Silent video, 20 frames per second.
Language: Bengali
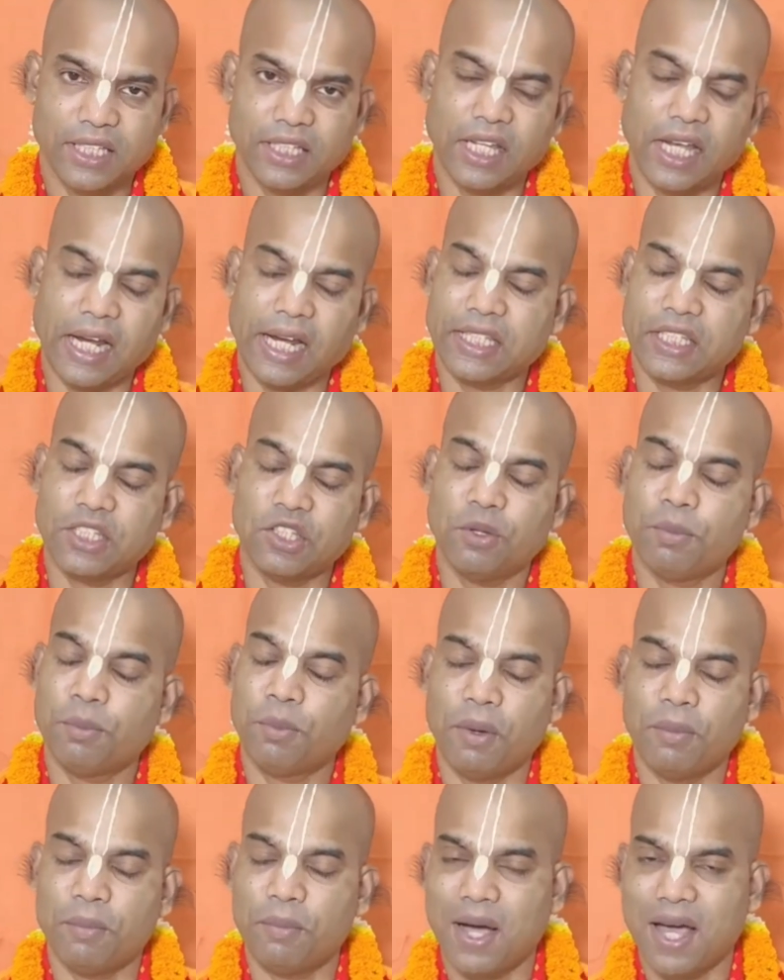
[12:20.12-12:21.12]
এতে একে তো
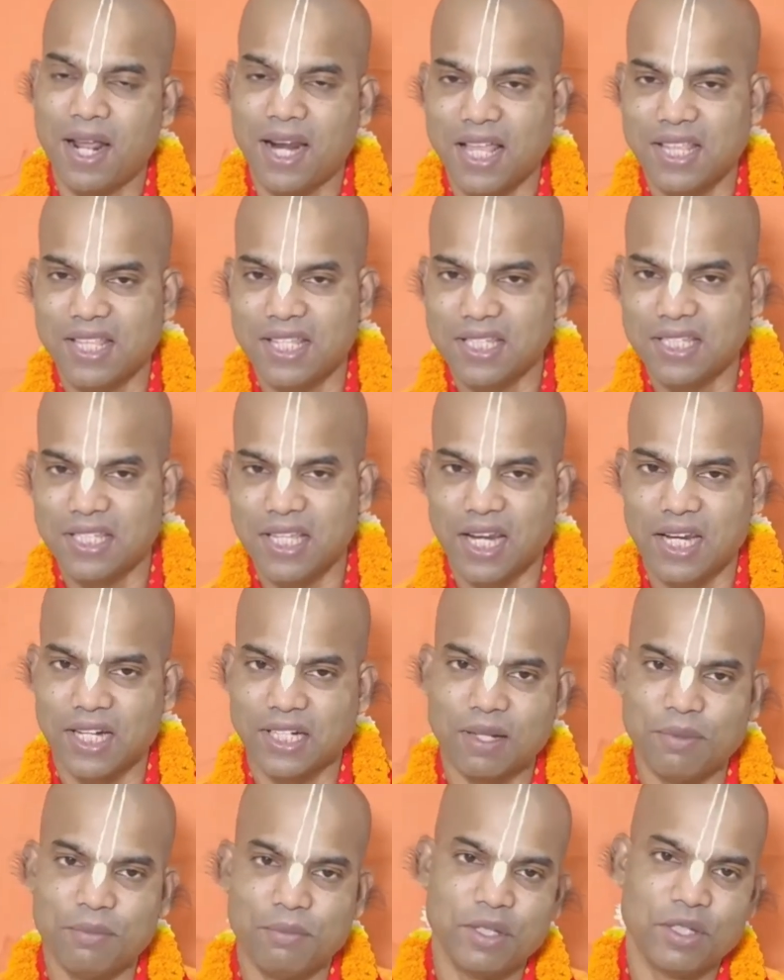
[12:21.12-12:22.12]
ব্রহ্মার আদেশ আর
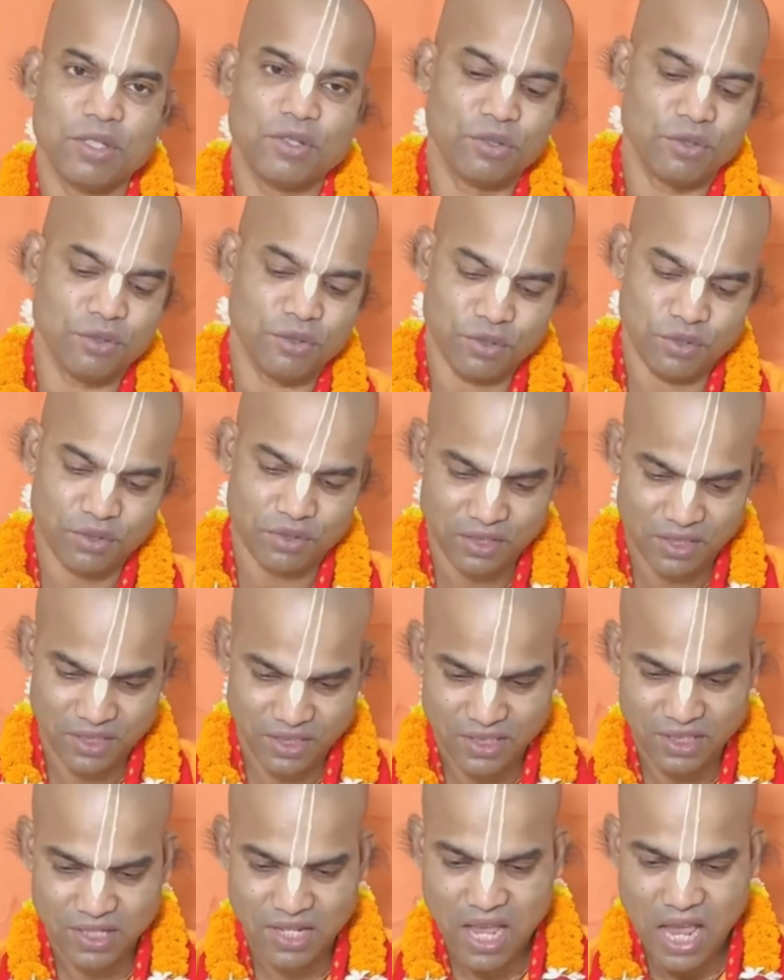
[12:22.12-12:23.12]
একটা বিষ্ণুর
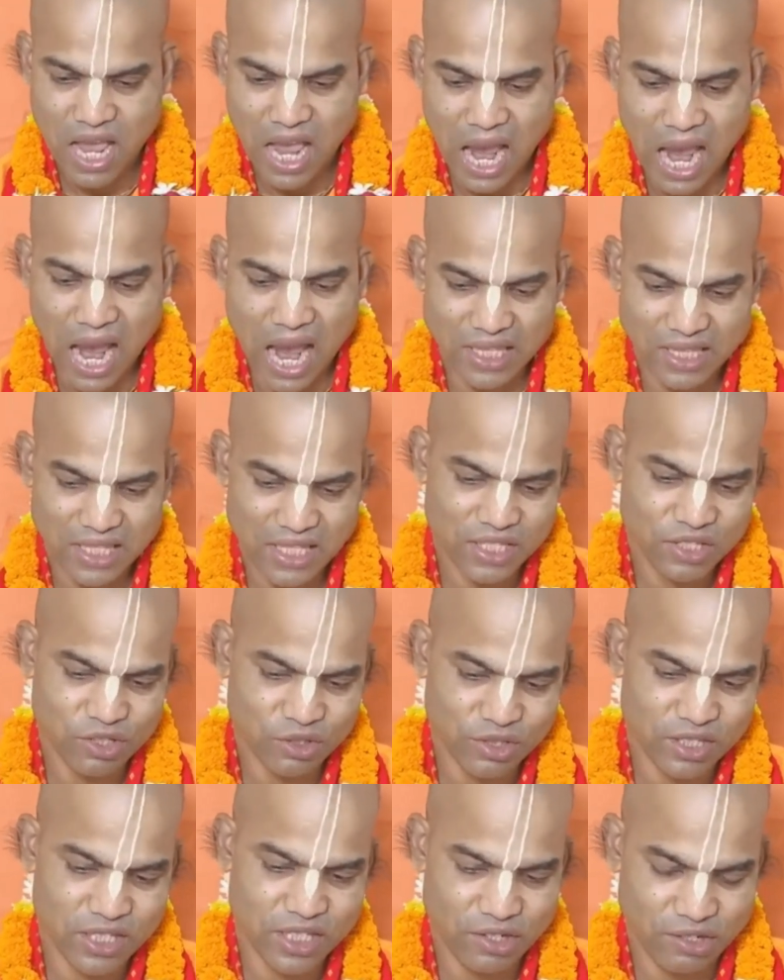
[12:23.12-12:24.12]

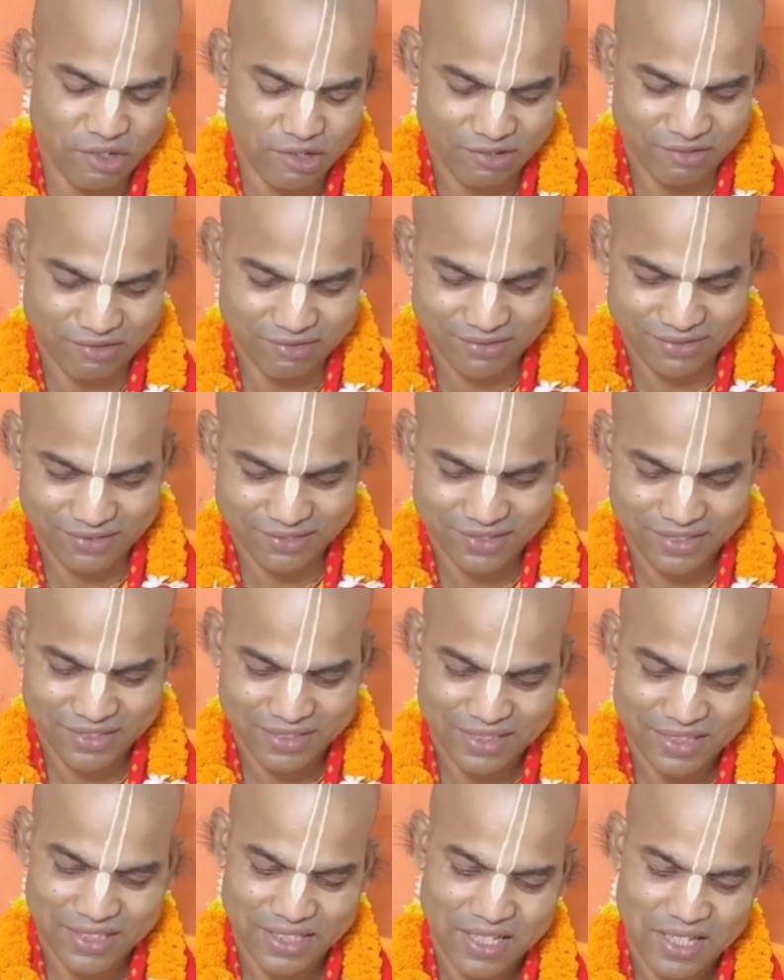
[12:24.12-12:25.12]
আদেশও ছিল
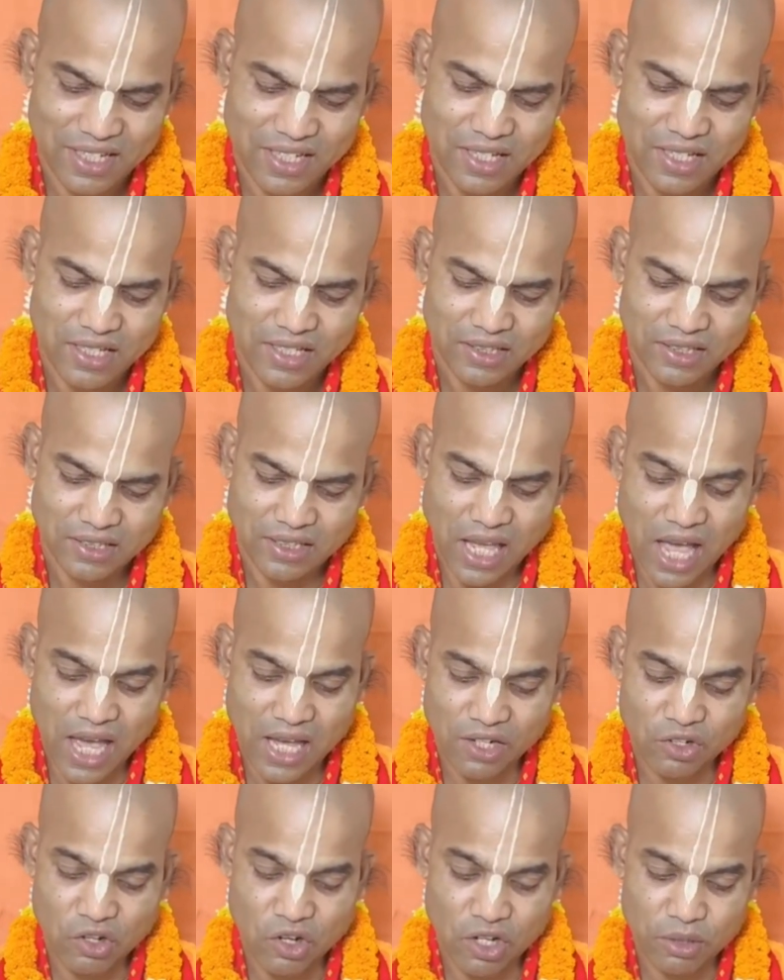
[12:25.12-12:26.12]

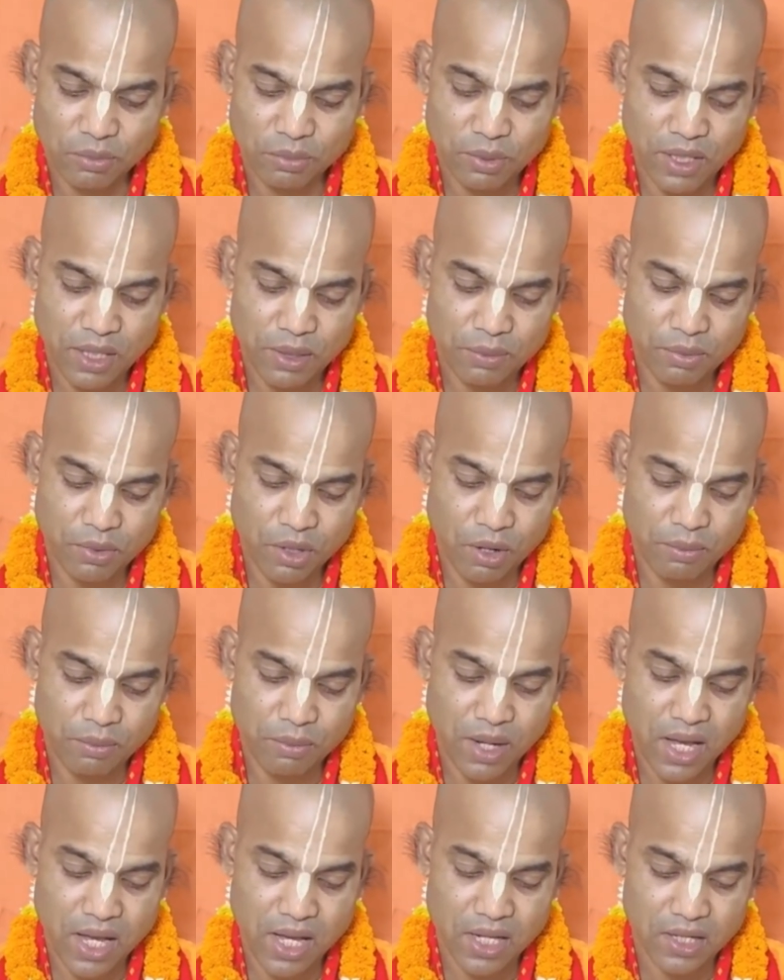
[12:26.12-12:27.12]
তার গর্ভে
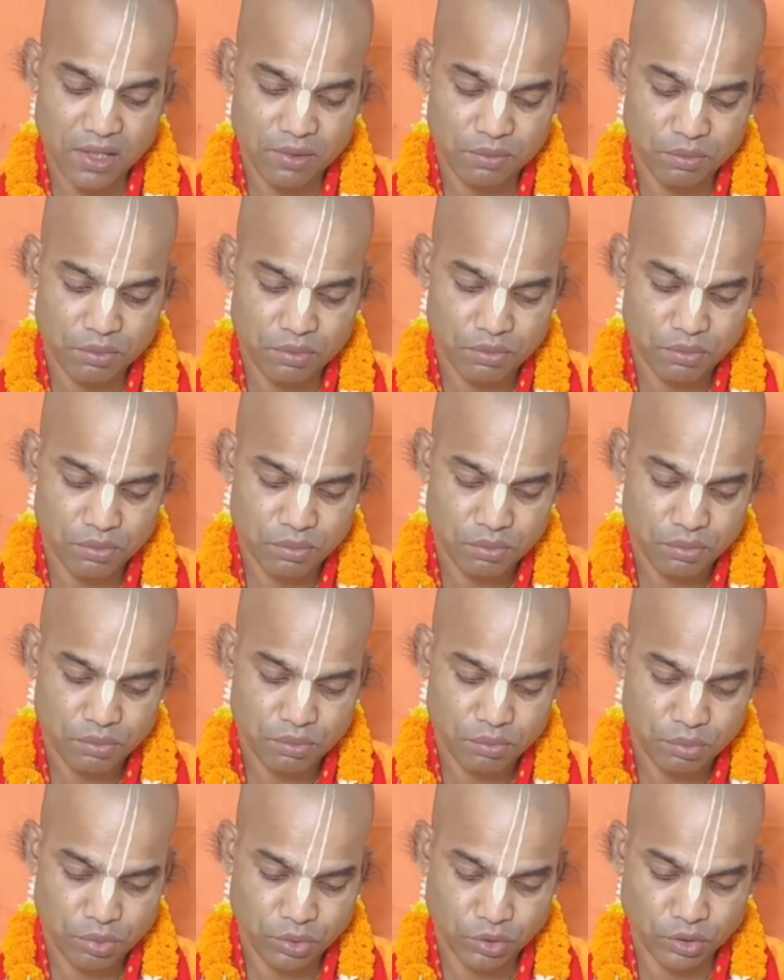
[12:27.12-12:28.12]
ব্রহ্মার
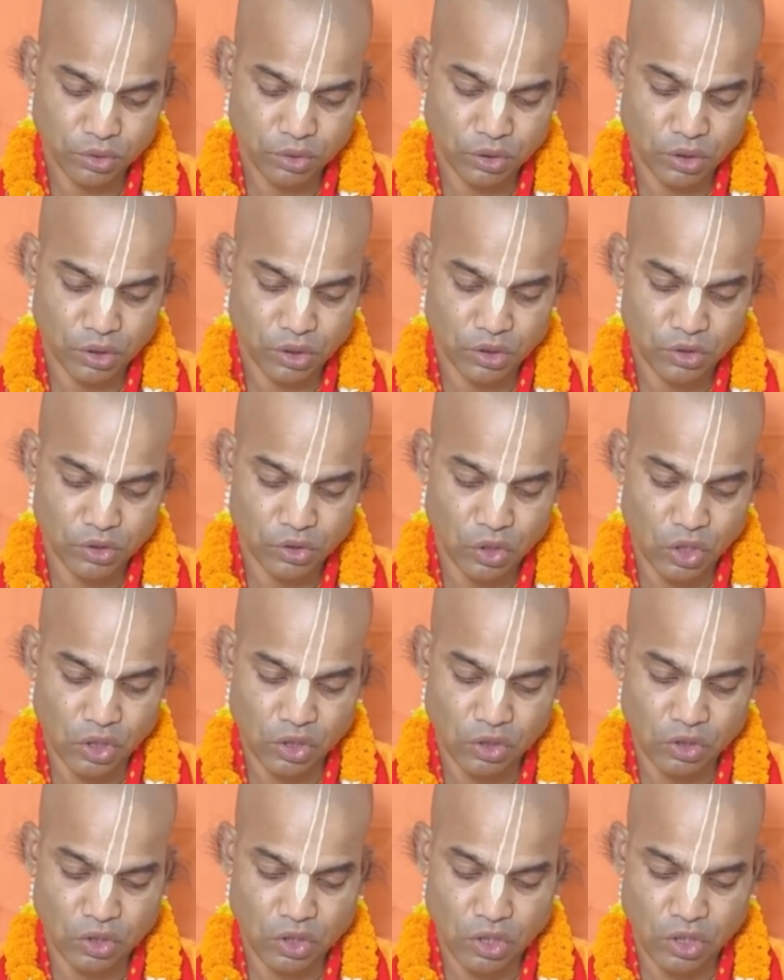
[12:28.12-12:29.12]
পুত্র
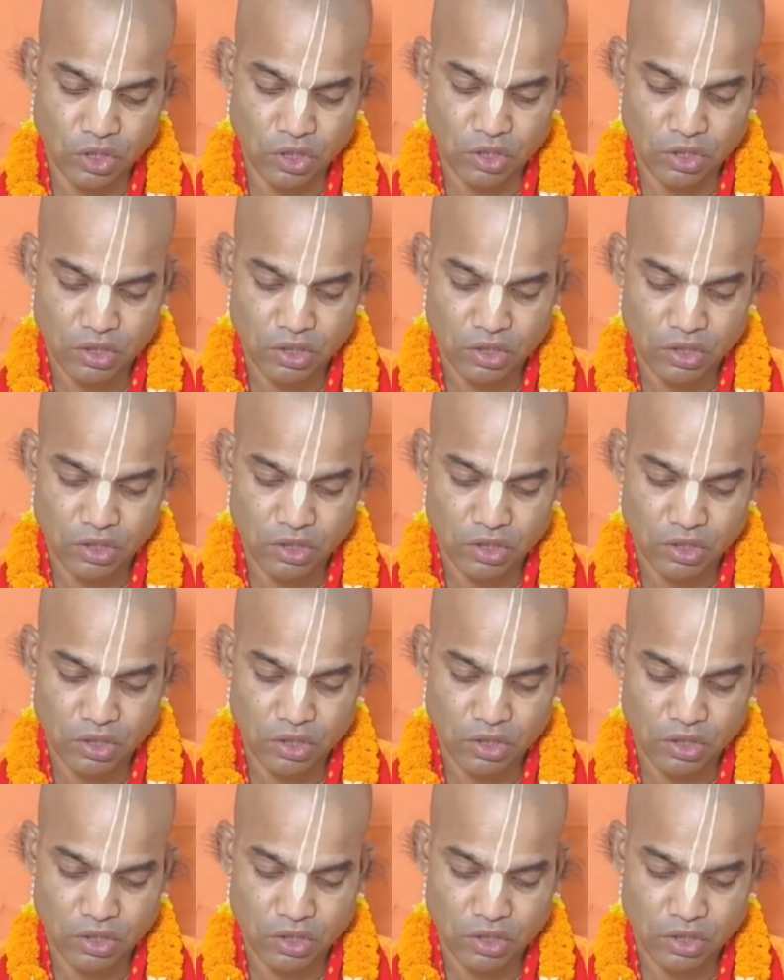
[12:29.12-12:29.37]
দক্ষ